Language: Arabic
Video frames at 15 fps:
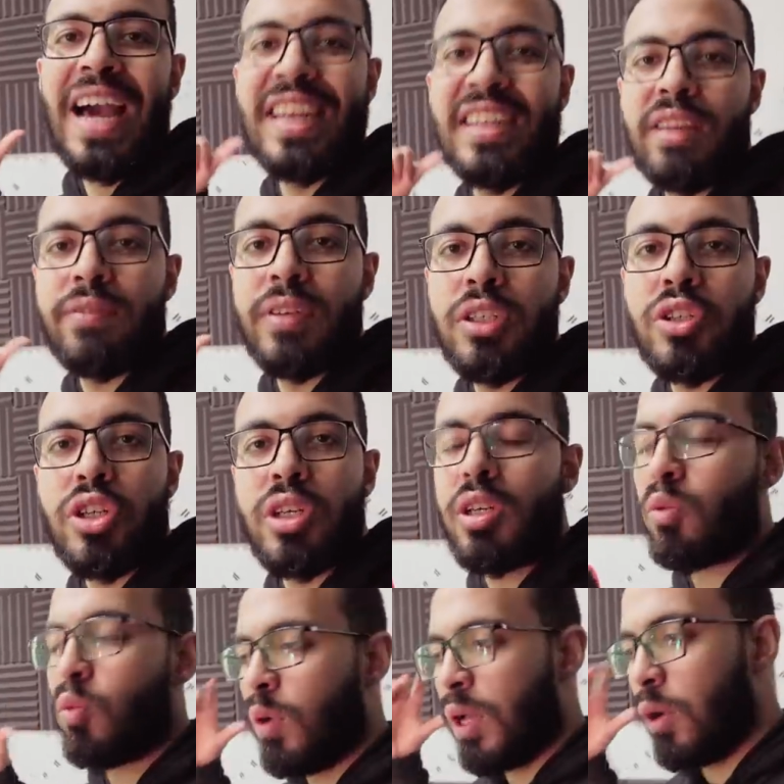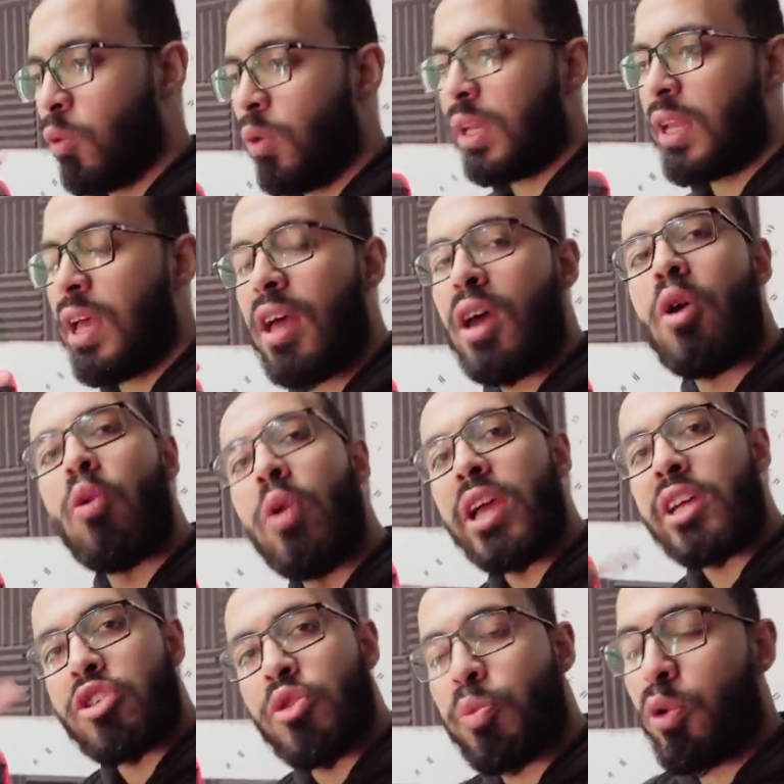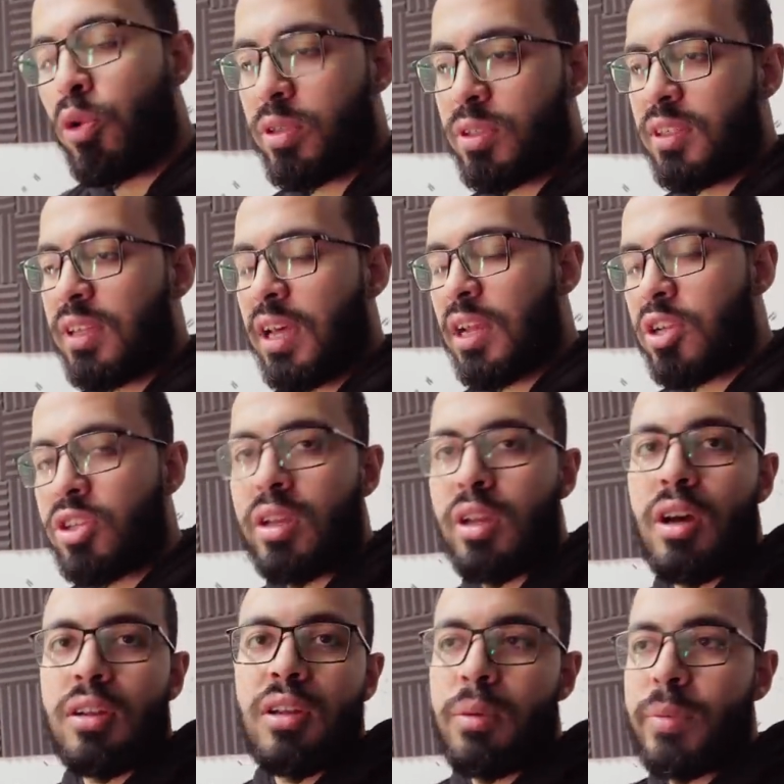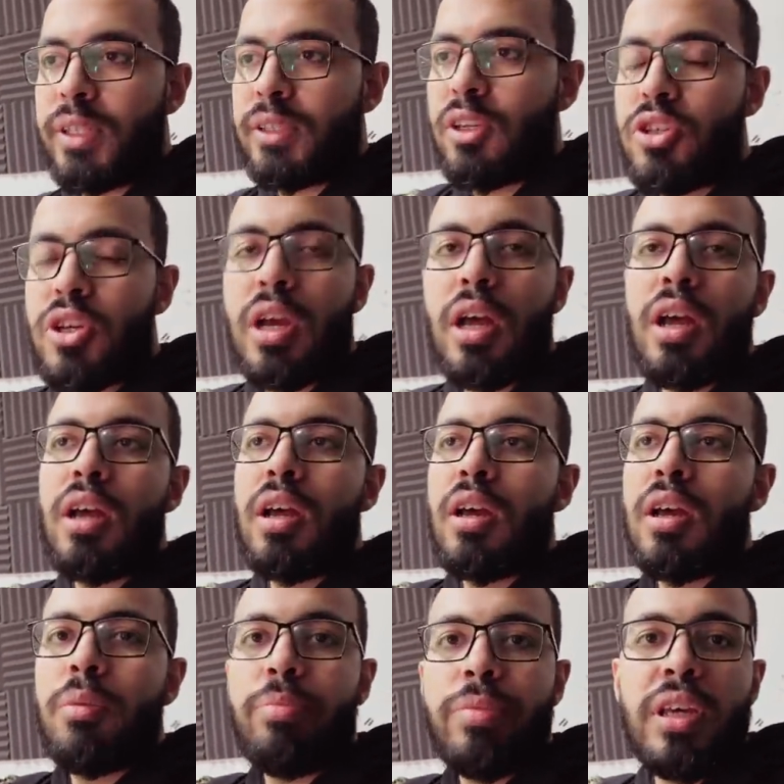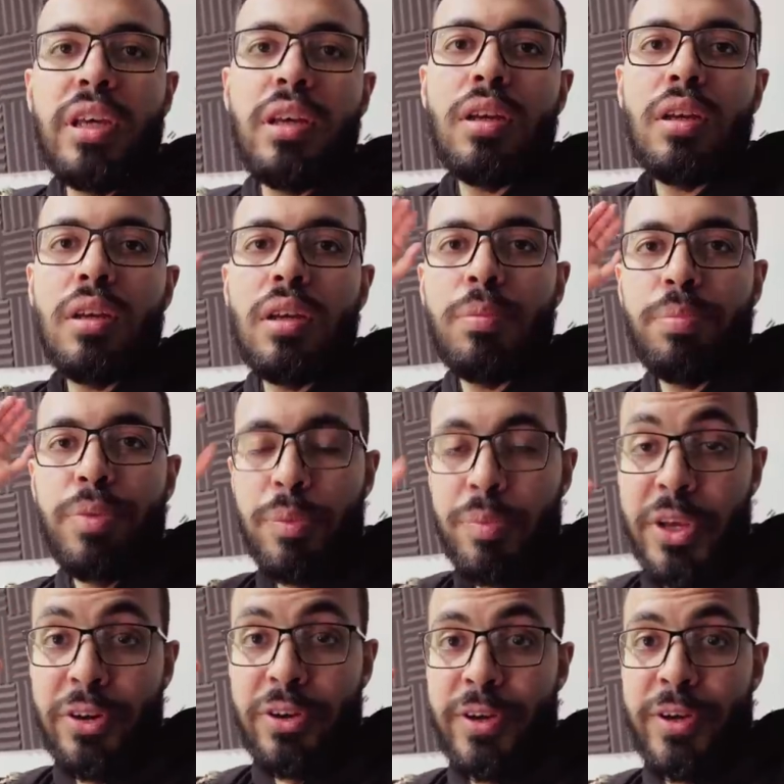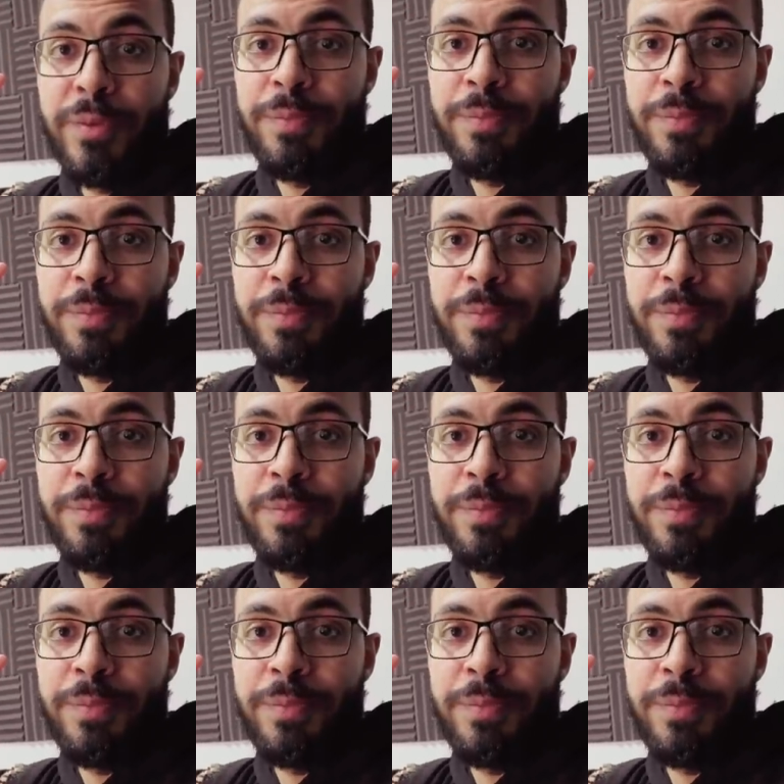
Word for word: على دافينشي والونها واكسبورت علشان اقدر امنتجها ب بريمير